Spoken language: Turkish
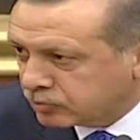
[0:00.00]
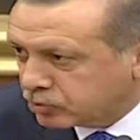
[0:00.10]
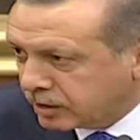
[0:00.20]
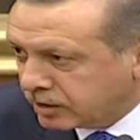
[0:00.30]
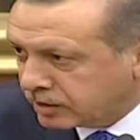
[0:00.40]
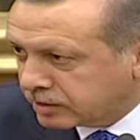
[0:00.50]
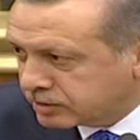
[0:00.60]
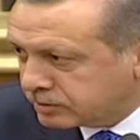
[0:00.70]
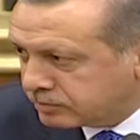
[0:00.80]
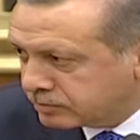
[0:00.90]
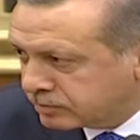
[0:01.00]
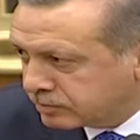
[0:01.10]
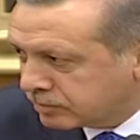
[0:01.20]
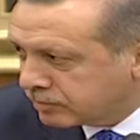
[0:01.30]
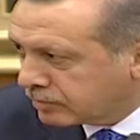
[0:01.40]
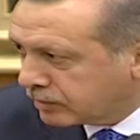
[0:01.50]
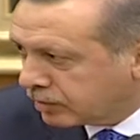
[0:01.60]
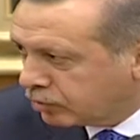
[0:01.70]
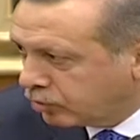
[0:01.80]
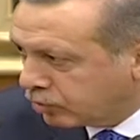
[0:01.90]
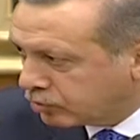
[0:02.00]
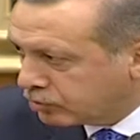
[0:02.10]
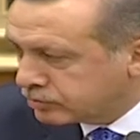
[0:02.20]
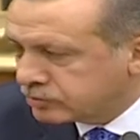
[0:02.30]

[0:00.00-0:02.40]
müdahale yetkim yok.